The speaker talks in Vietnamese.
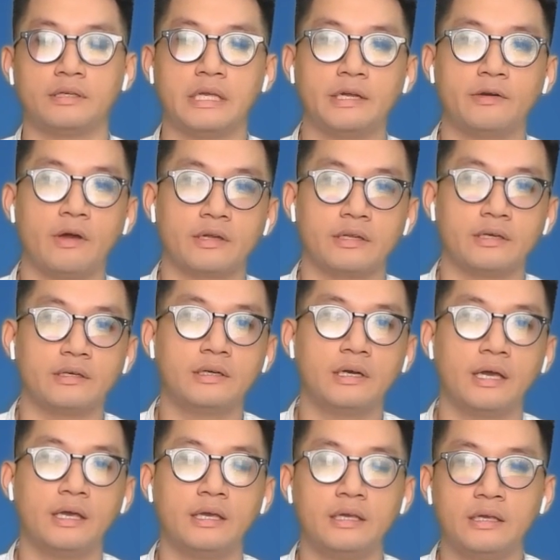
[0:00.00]
từ giai đoạn những
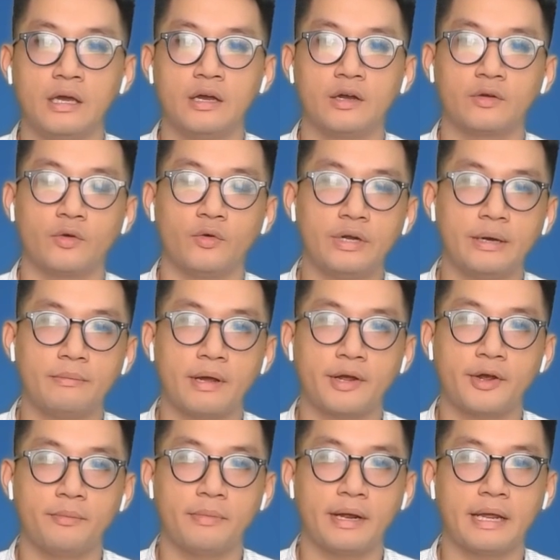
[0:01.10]
cái cuối năm
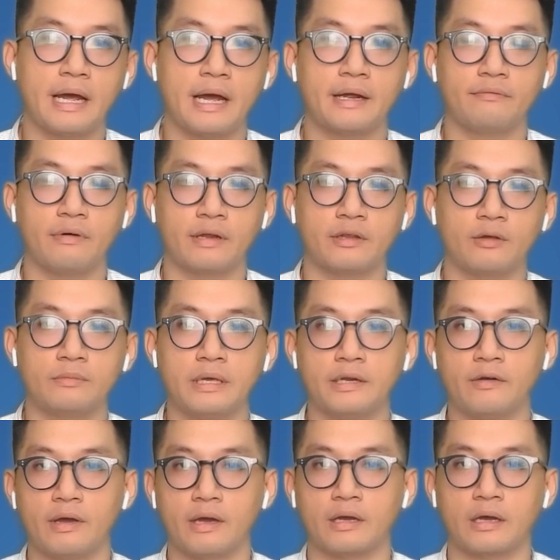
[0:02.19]
2022 và trong
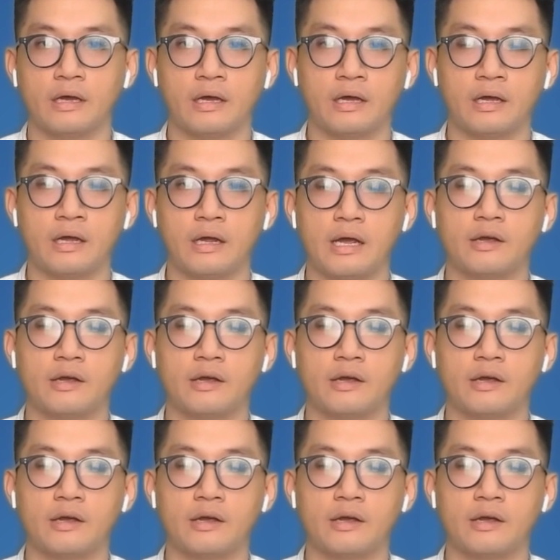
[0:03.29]
giai đoạn à,